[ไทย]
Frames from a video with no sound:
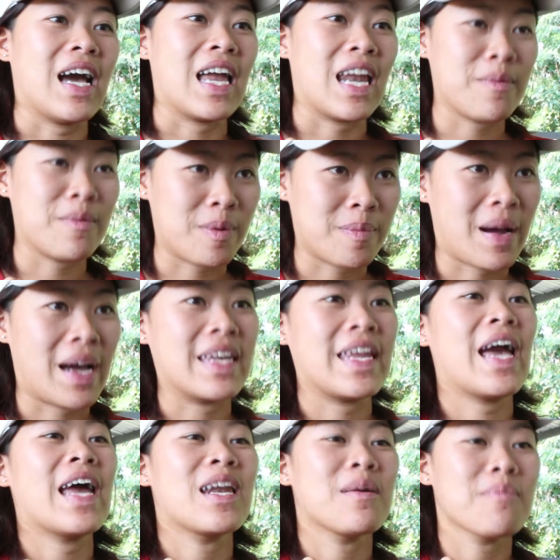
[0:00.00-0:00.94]
อะไรประมาณ
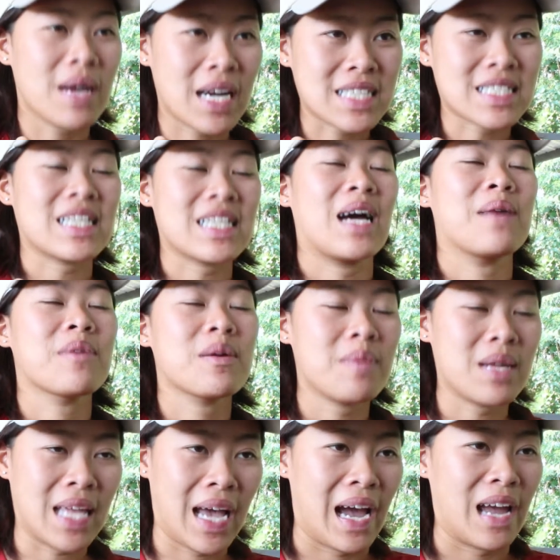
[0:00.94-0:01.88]
เนี้ยแล้วมันก็จะทำให้
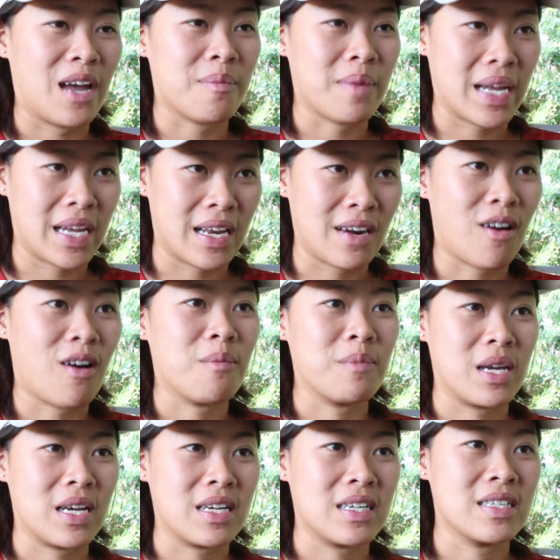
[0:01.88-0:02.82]
มันถ่ายออกมาอีกรอบ
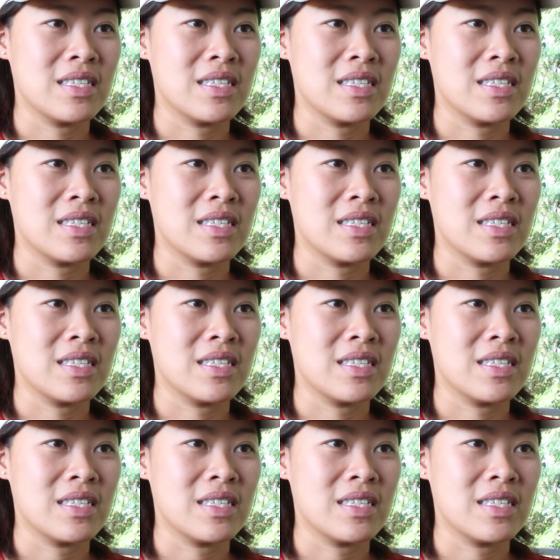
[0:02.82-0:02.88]
หนึ่ง